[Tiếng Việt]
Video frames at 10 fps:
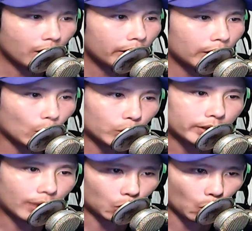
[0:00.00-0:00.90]
kiểu trần
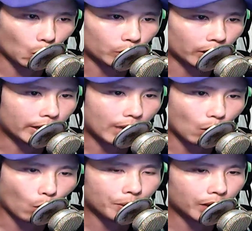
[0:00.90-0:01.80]
giáo chủ chính là đạo
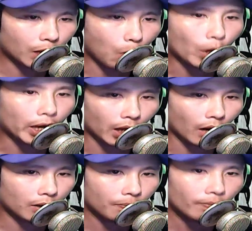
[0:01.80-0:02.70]
quân tứ bộ nghịch
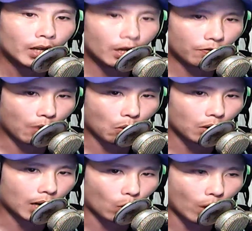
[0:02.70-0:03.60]
thiên hy vọng
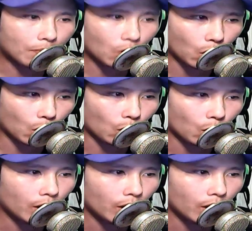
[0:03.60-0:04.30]
là quá mơ hồ